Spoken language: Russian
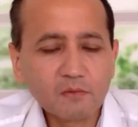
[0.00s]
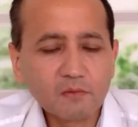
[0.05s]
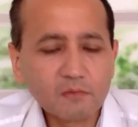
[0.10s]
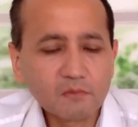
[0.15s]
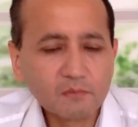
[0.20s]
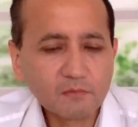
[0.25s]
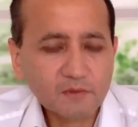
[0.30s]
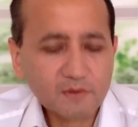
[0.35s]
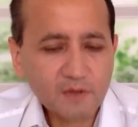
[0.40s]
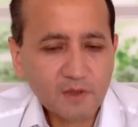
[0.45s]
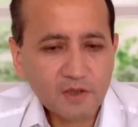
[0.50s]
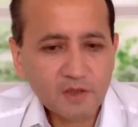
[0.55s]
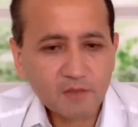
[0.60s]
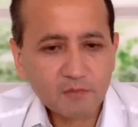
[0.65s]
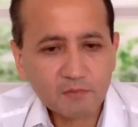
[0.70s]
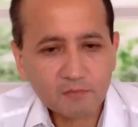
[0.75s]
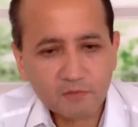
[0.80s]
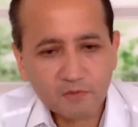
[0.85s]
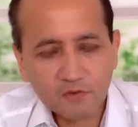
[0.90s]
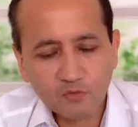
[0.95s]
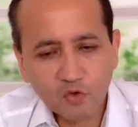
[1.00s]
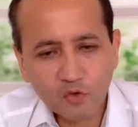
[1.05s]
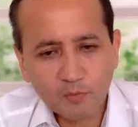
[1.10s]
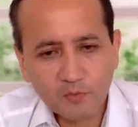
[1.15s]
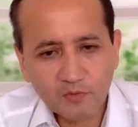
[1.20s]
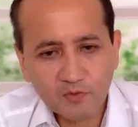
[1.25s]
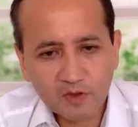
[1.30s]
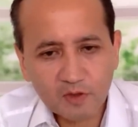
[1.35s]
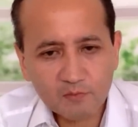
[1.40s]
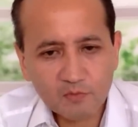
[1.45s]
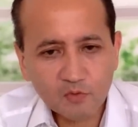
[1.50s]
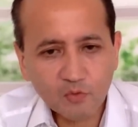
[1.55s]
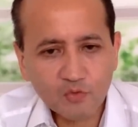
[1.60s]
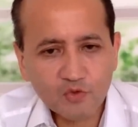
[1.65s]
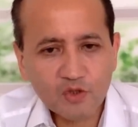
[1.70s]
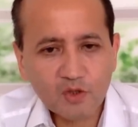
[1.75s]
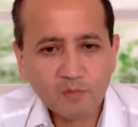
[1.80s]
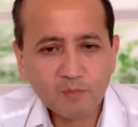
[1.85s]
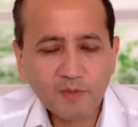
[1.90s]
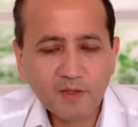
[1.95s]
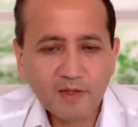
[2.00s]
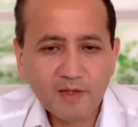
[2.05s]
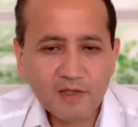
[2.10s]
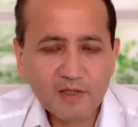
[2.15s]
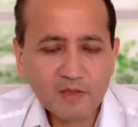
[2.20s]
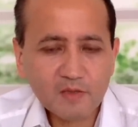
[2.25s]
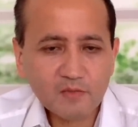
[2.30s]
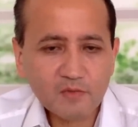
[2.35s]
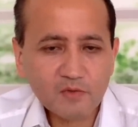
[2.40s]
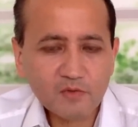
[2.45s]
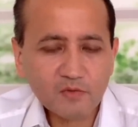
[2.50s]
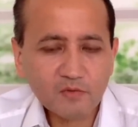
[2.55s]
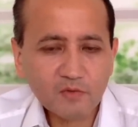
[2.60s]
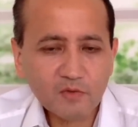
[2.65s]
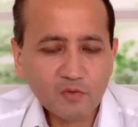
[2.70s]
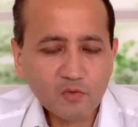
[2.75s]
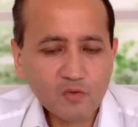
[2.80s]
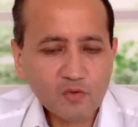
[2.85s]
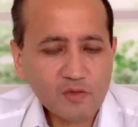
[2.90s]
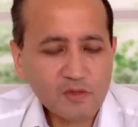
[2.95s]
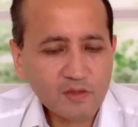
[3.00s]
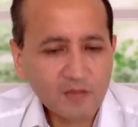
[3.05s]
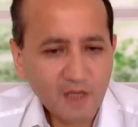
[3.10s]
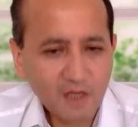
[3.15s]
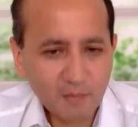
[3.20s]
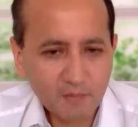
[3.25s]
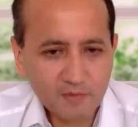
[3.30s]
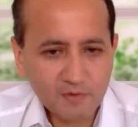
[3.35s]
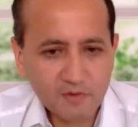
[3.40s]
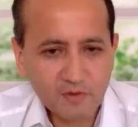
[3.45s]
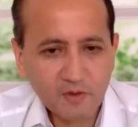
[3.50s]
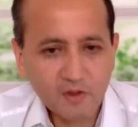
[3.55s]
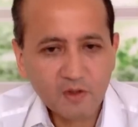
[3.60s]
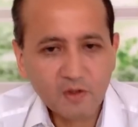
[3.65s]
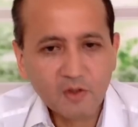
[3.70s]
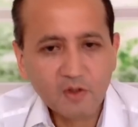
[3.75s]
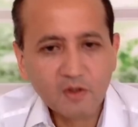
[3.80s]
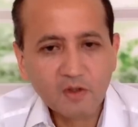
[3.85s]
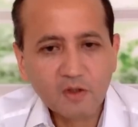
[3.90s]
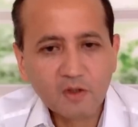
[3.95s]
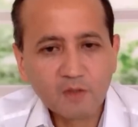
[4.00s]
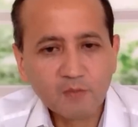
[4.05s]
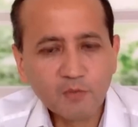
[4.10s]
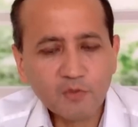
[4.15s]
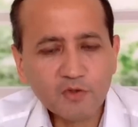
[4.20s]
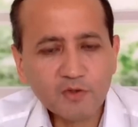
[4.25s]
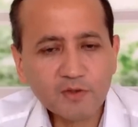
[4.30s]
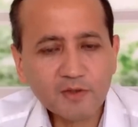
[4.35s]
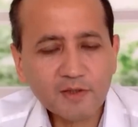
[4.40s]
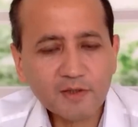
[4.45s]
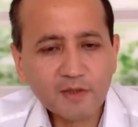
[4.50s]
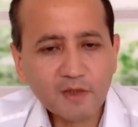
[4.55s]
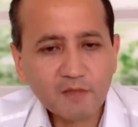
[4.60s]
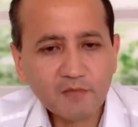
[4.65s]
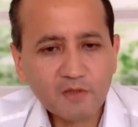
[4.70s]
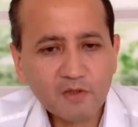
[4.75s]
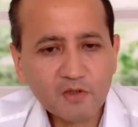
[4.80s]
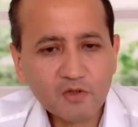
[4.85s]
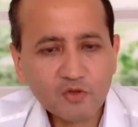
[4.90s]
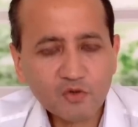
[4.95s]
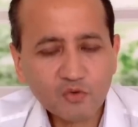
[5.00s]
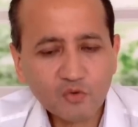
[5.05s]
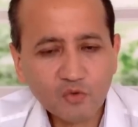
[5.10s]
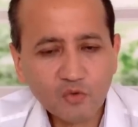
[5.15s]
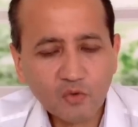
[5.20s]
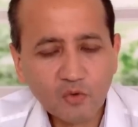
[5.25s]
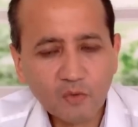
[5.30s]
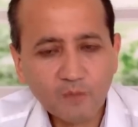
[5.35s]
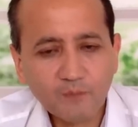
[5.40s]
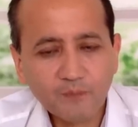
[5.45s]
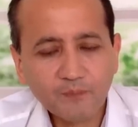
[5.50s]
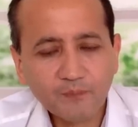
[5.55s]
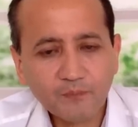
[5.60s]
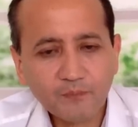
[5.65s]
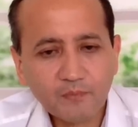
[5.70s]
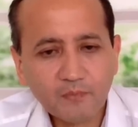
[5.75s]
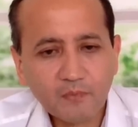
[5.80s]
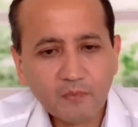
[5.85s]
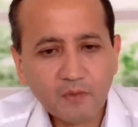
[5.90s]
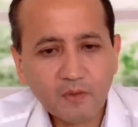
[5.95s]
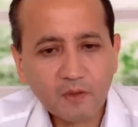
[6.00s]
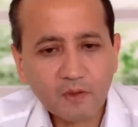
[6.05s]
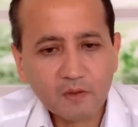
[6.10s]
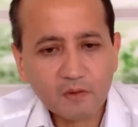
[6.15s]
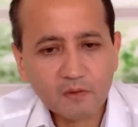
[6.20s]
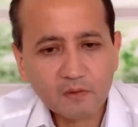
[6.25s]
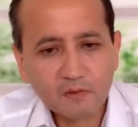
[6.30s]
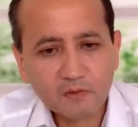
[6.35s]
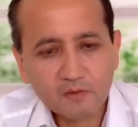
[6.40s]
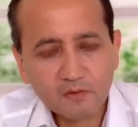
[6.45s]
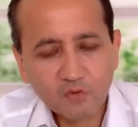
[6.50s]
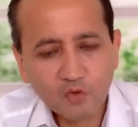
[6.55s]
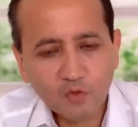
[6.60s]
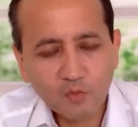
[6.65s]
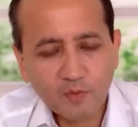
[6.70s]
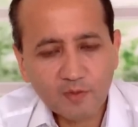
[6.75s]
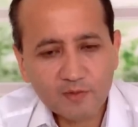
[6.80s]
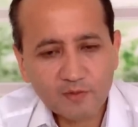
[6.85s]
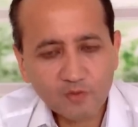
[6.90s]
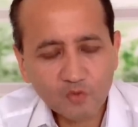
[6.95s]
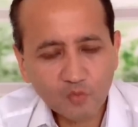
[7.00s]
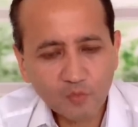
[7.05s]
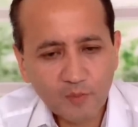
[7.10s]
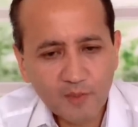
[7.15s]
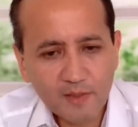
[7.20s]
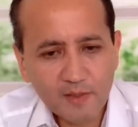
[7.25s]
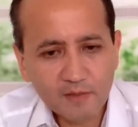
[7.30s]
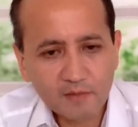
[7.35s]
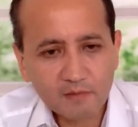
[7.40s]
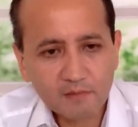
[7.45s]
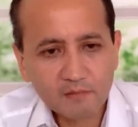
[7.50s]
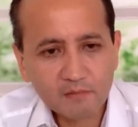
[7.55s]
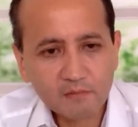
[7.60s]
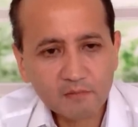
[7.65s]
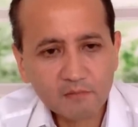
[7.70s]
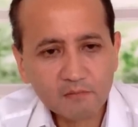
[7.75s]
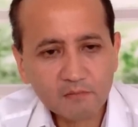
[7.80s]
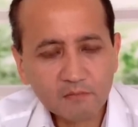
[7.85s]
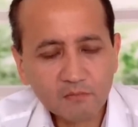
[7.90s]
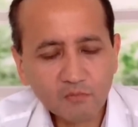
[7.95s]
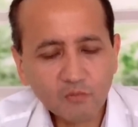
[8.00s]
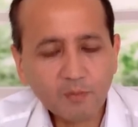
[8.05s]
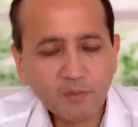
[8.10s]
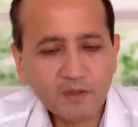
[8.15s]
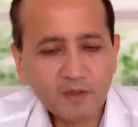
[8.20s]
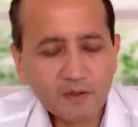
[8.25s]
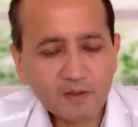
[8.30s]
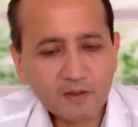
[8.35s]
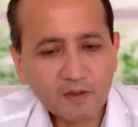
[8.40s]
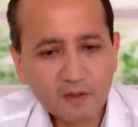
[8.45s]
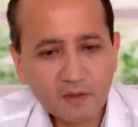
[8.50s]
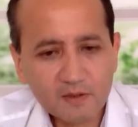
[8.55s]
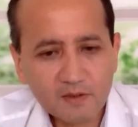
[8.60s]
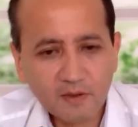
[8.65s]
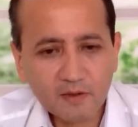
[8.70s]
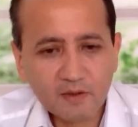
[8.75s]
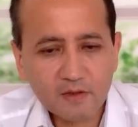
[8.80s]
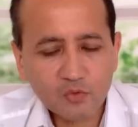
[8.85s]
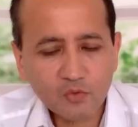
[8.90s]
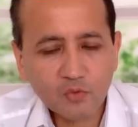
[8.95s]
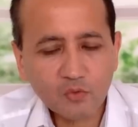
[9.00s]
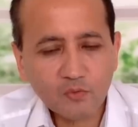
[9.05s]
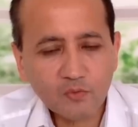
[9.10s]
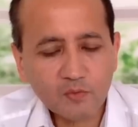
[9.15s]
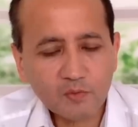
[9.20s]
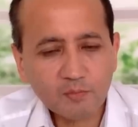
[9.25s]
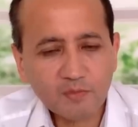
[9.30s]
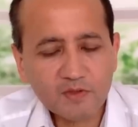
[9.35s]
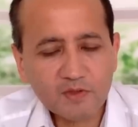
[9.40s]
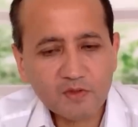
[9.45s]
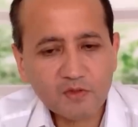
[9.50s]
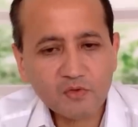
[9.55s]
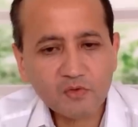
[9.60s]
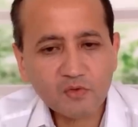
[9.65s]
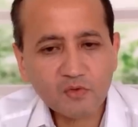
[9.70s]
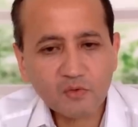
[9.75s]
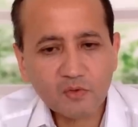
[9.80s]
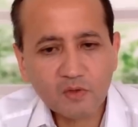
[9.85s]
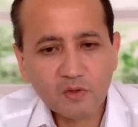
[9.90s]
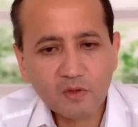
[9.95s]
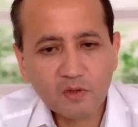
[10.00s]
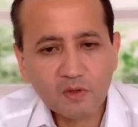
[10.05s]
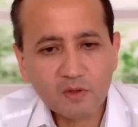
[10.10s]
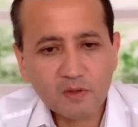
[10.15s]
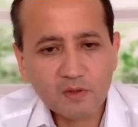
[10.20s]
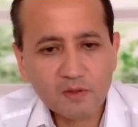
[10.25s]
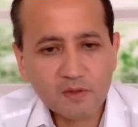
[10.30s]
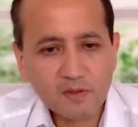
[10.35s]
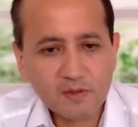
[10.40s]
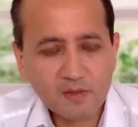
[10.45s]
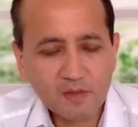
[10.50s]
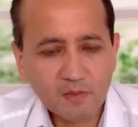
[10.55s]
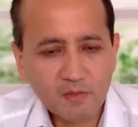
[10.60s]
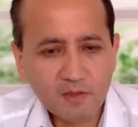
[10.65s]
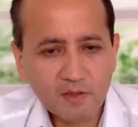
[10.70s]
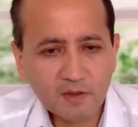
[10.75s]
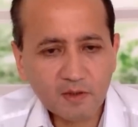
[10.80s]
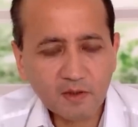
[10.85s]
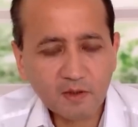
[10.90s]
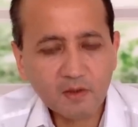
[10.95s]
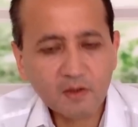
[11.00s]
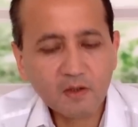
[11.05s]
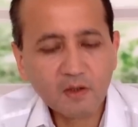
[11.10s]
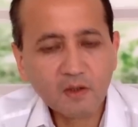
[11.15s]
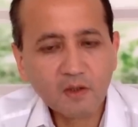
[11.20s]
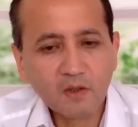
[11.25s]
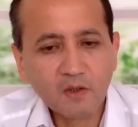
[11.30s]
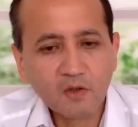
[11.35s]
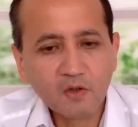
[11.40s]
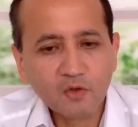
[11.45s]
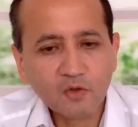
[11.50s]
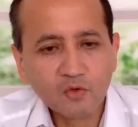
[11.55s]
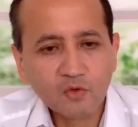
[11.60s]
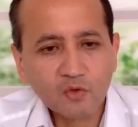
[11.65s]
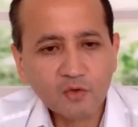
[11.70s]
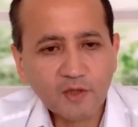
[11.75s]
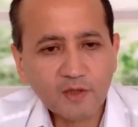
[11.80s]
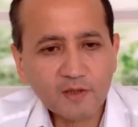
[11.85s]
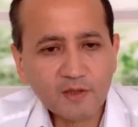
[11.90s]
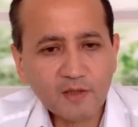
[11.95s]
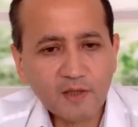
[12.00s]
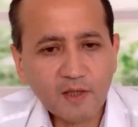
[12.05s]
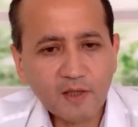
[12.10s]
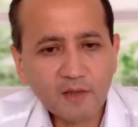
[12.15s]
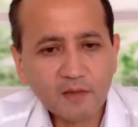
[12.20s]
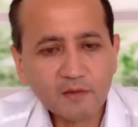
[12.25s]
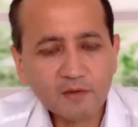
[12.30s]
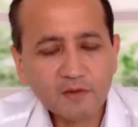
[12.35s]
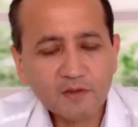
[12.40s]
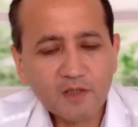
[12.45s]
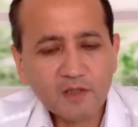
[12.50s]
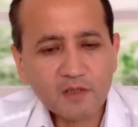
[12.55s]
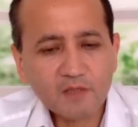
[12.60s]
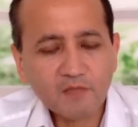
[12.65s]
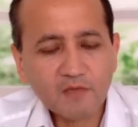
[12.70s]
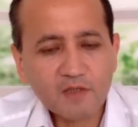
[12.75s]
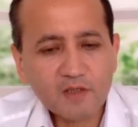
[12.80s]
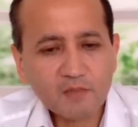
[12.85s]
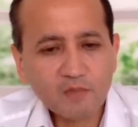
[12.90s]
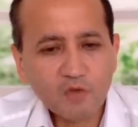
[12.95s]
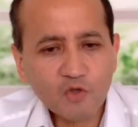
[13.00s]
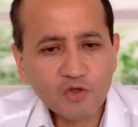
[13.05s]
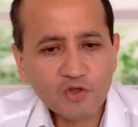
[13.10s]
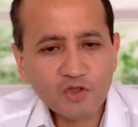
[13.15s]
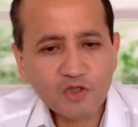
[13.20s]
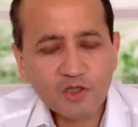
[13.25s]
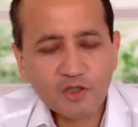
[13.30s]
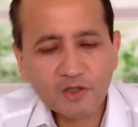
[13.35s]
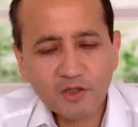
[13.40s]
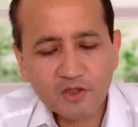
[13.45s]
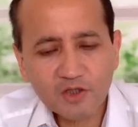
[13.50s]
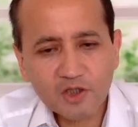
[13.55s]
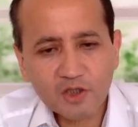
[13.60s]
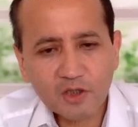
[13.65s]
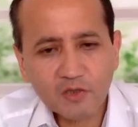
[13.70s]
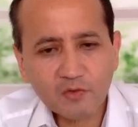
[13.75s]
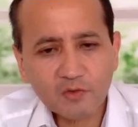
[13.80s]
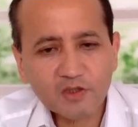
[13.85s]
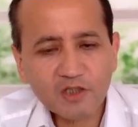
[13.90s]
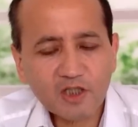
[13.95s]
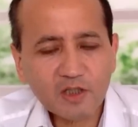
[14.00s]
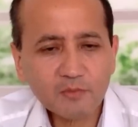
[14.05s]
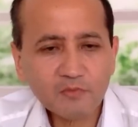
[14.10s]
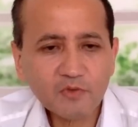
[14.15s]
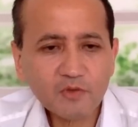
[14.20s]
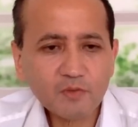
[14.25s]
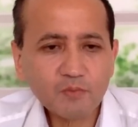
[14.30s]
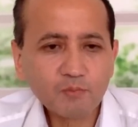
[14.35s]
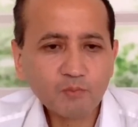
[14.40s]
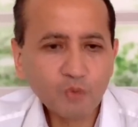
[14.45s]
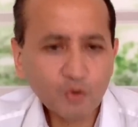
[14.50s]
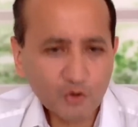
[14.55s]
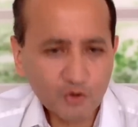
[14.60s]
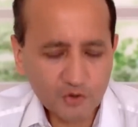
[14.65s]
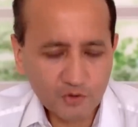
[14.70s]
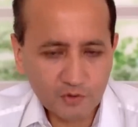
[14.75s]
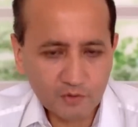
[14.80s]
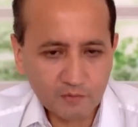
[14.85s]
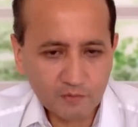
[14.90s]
скажем, Европа в этом случае показывает свою слабость. И Путин, когда видит, что Европа отступает, ну, понятно, она согласовывает позицию и с Америкой, то тогда есть возможность шантажировать, требовать больше.